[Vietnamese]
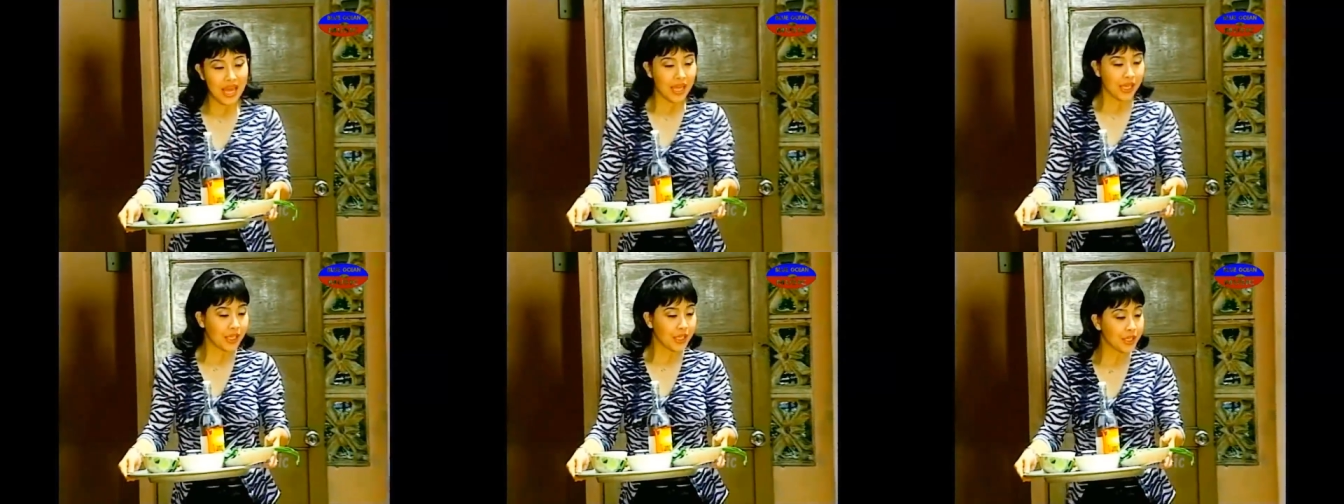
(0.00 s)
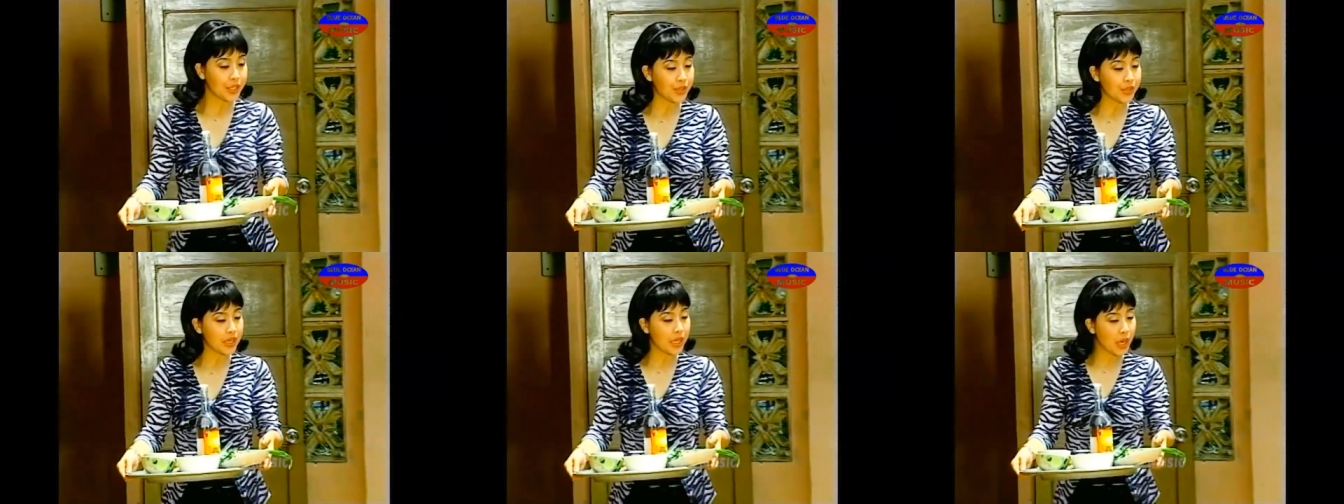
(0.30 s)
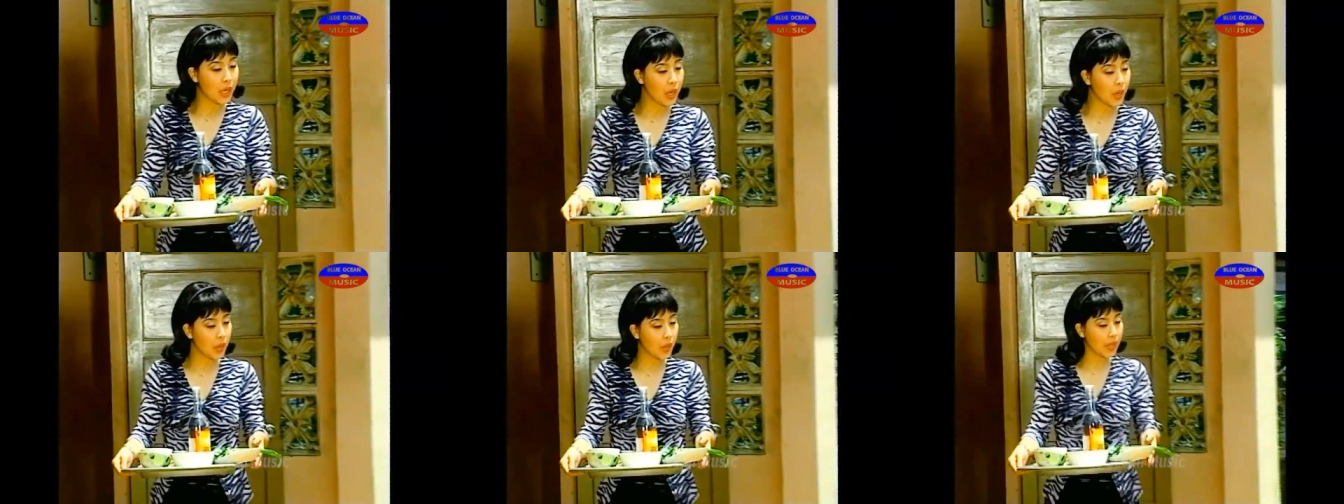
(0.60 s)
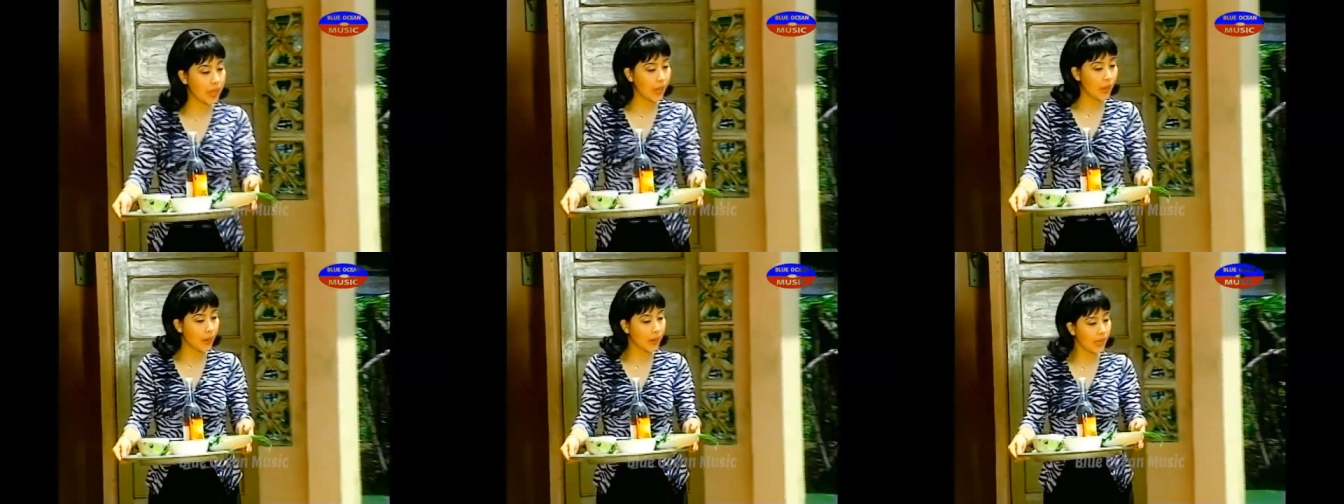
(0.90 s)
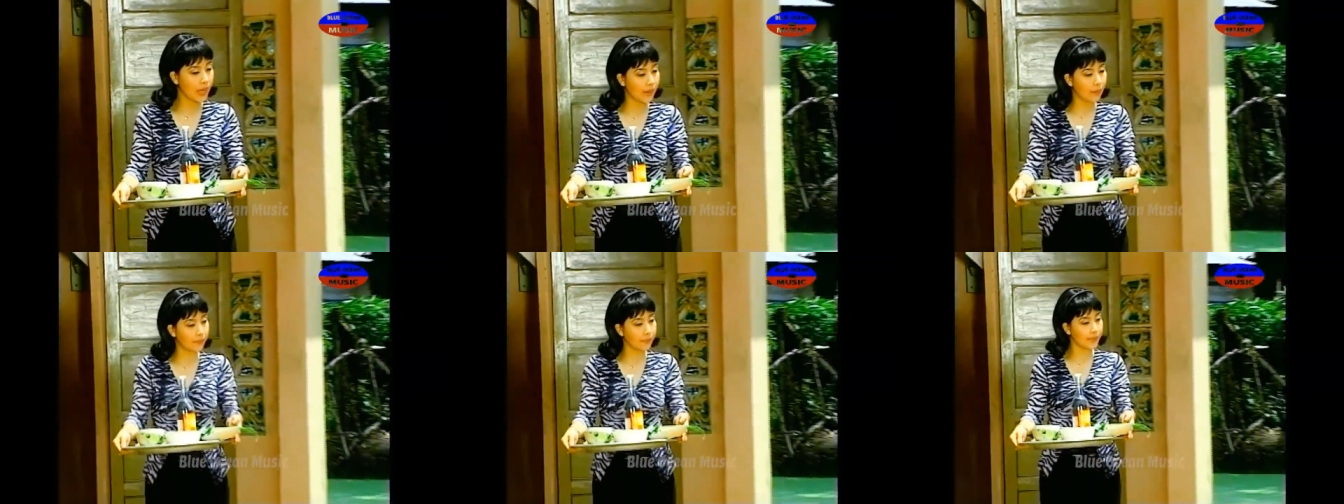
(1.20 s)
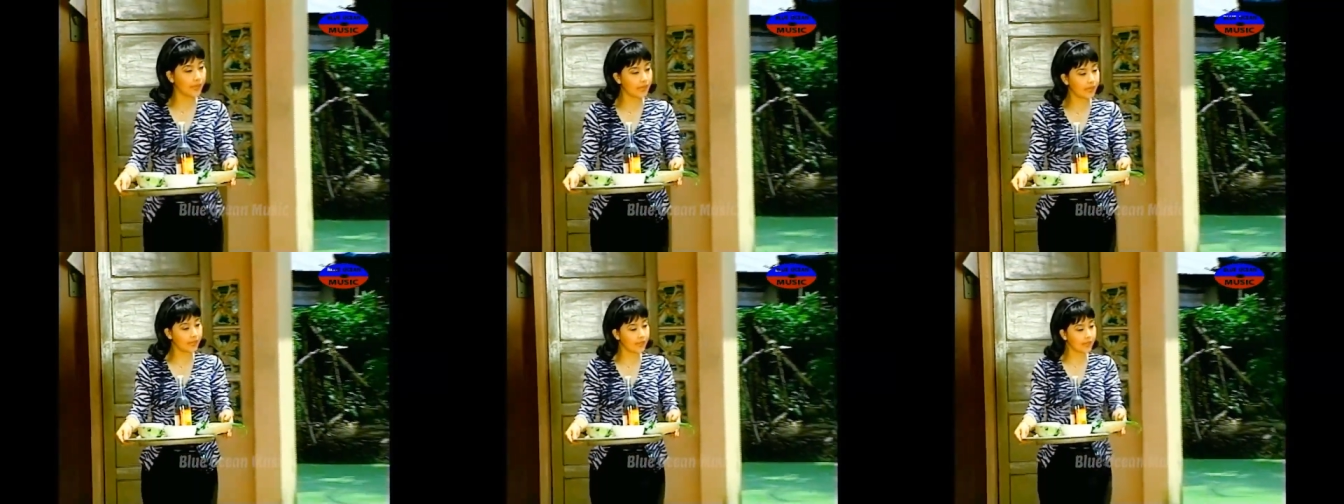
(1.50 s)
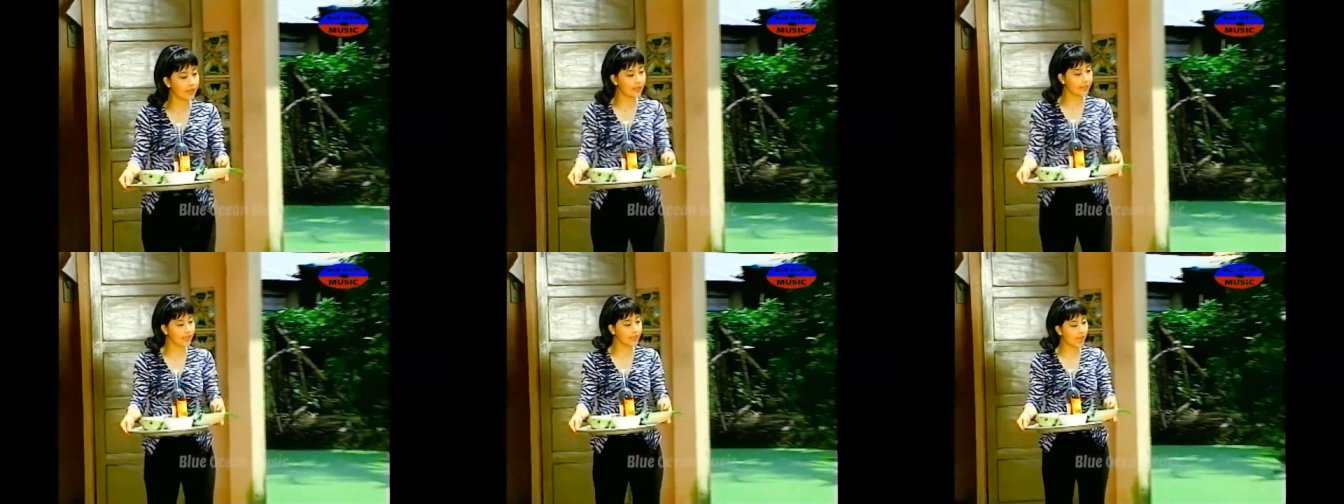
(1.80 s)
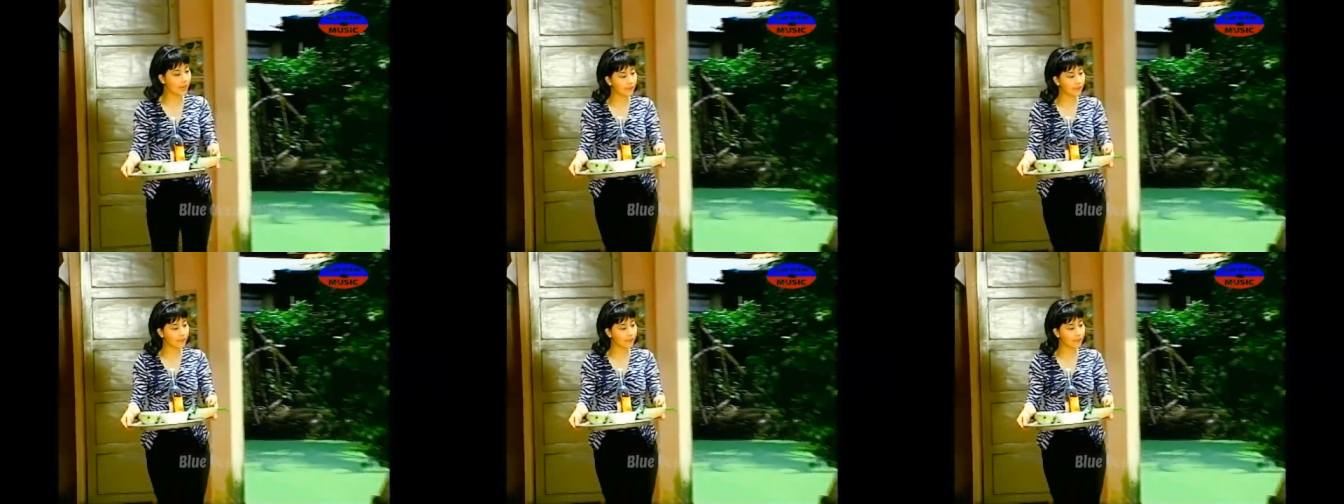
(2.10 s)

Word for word: rượu và đồ nhậu đây mình ơi, em